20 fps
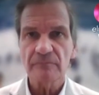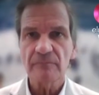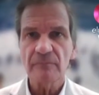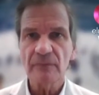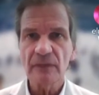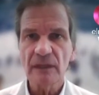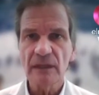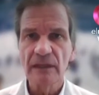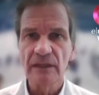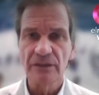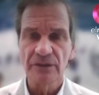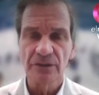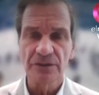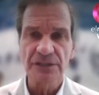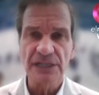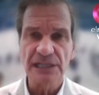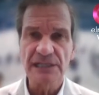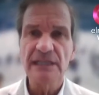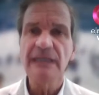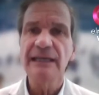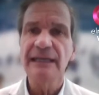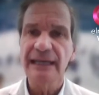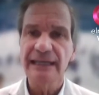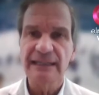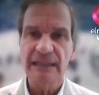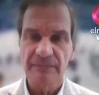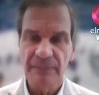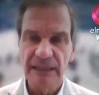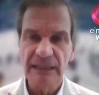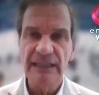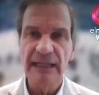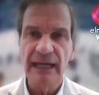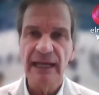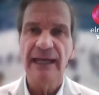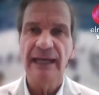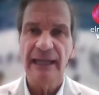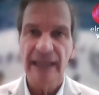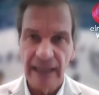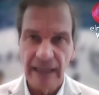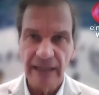Entonces, esta
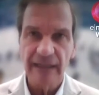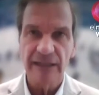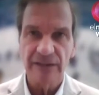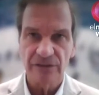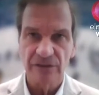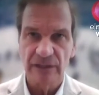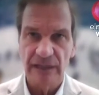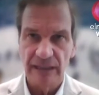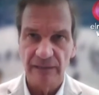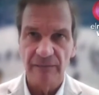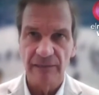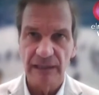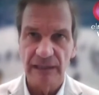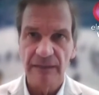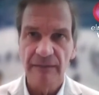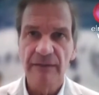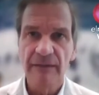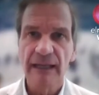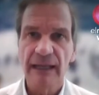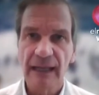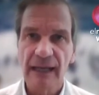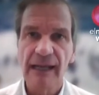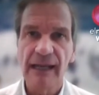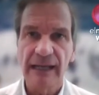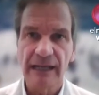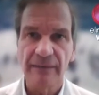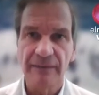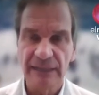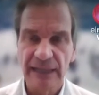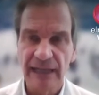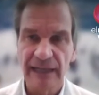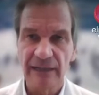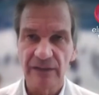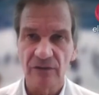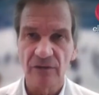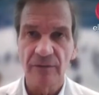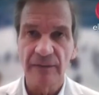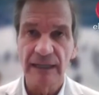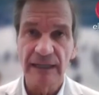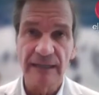medida es razonable, es la que había que
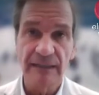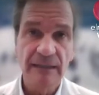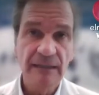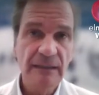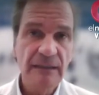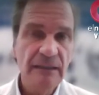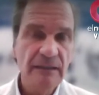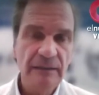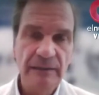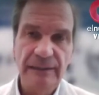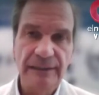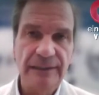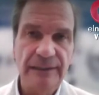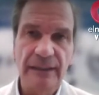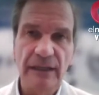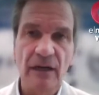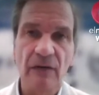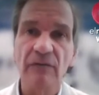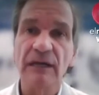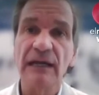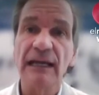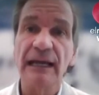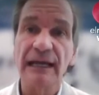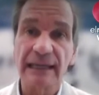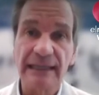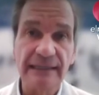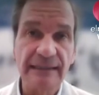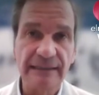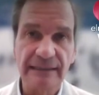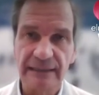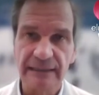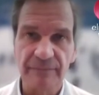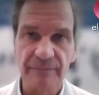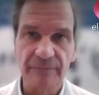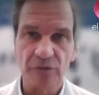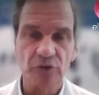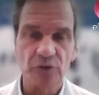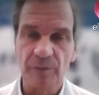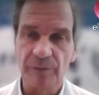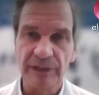tomar, eh, aunque la gente,
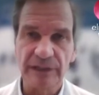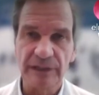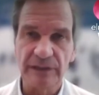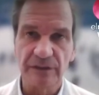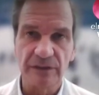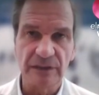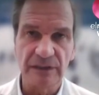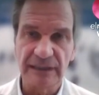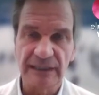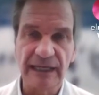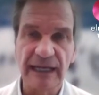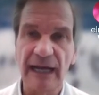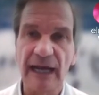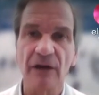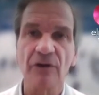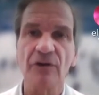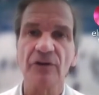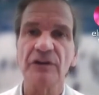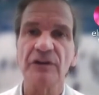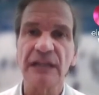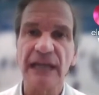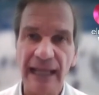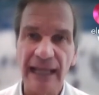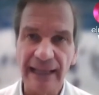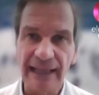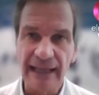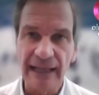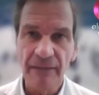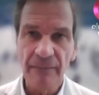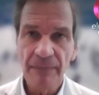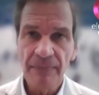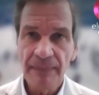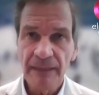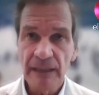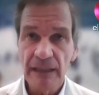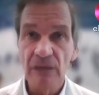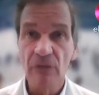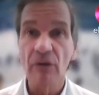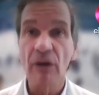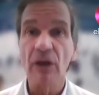por supuesto, esté agotada
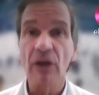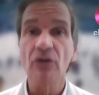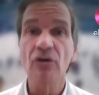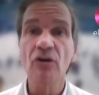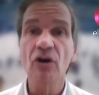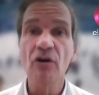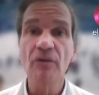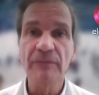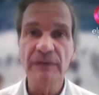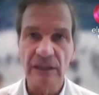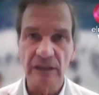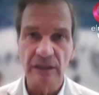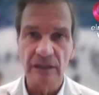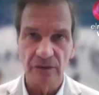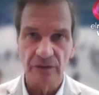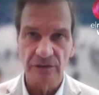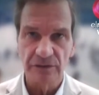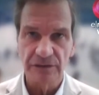y lo económico se